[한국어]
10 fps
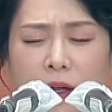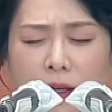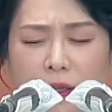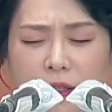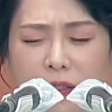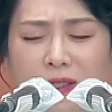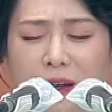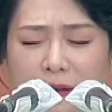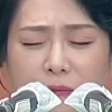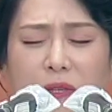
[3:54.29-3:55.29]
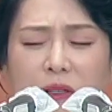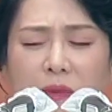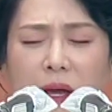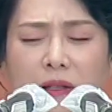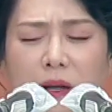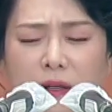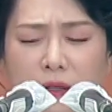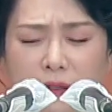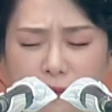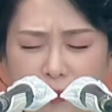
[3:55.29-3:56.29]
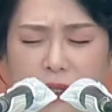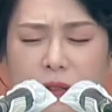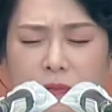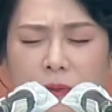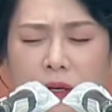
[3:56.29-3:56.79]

이젠 작은 믿음이 아니라 큰 믿음,